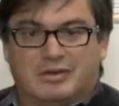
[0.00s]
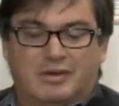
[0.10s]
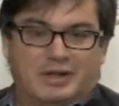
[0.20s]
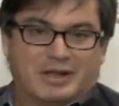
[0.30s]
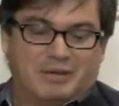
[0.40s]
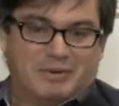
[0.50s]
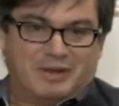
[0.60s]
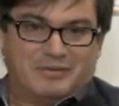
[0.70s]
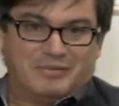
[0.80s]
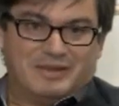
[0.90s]
Olha,
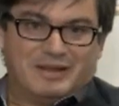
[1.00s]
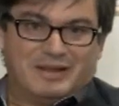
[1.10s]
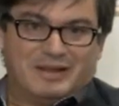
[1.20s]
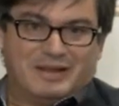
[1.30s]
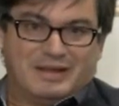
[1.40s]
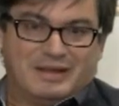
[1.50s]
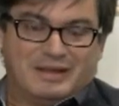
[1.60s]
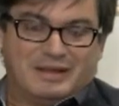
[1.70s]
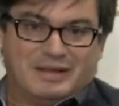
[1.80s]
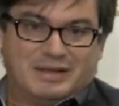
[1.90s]
Cabral,
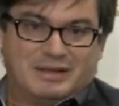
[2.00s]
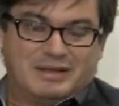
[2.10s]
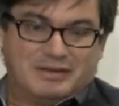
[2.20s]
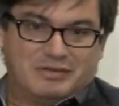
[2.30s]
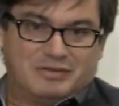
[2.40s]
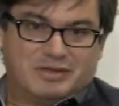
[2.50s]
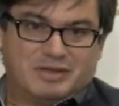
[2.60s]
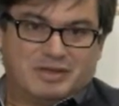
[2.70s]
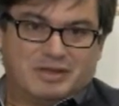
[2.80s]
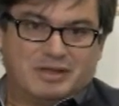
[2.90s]
é interessante
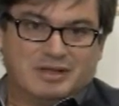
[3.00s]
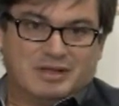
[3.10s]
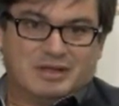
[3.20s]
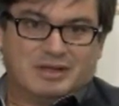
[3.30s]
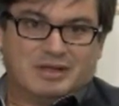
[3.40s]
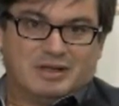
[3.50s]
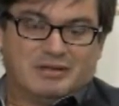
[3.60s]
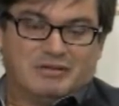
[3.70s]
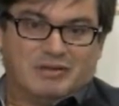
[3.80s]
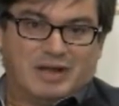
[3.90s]
que,
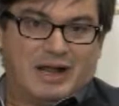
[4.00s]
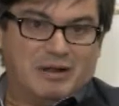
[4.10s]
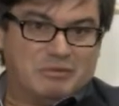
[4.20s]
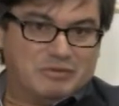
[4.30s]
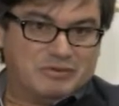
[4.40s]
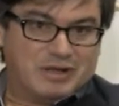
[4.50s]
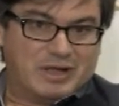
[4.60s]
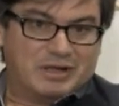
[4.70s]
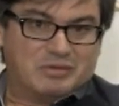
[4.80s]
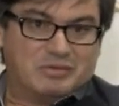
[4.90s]
é, se olharmos
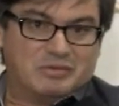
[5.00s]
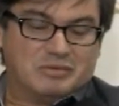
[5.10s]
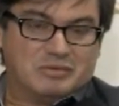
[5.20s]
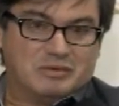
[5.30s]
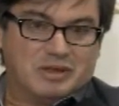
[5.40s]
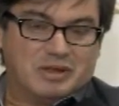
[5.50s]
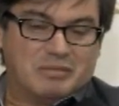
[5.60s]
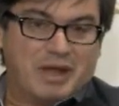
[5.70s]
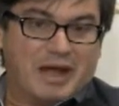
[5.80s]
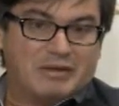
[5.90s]
aí no, em
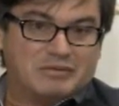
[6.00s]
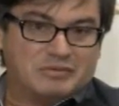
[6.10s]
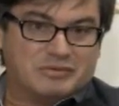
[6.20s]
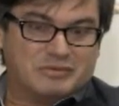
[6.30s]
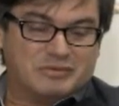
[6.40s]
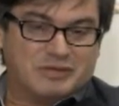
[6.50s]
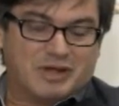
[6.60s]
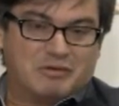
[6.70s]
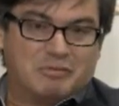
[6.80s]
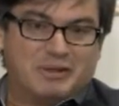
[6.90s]
meados do
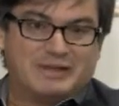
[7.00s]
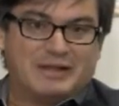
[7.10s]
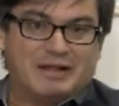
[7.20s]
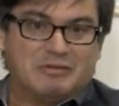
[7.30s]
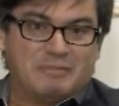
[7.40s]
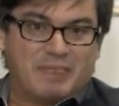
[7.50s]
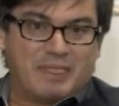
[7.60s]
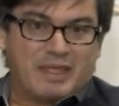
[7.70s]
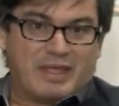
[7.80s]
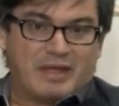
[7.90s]
século passado,
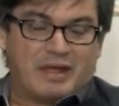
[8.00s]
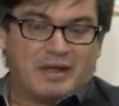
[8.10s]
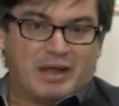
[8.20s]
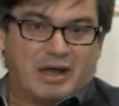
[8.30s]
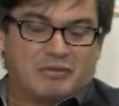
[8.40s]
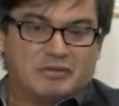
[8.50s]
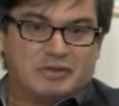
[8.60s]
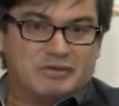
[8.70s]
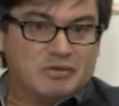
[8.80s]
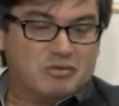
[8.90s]
é,
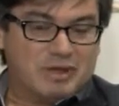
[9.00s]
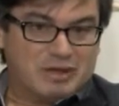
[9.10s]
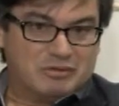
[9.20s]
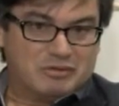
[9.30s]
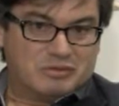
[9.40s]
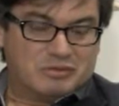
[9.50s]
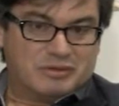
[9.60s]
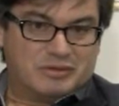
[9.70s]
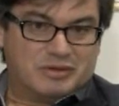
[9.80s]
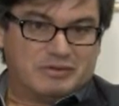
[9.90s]
aconteceu um êxodo,
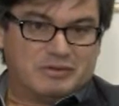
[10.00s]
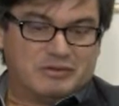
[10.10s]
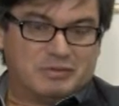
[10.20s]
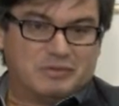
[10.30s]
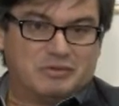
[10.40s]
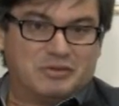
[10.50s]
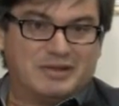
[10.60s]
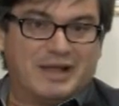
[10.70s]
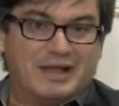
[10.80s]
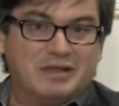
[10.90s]
ou seja, as pessoas
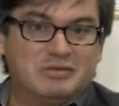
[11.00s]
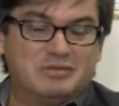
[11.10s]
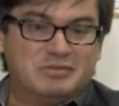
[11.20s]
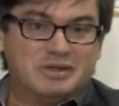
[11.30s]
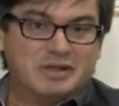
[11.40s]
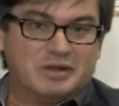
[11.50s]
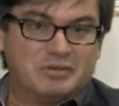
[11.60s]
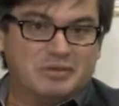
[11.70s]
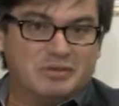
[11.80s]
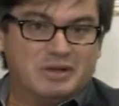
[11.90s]
saindo do
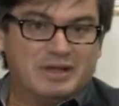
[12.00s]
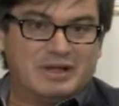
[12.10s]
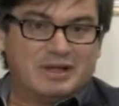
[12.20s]
interior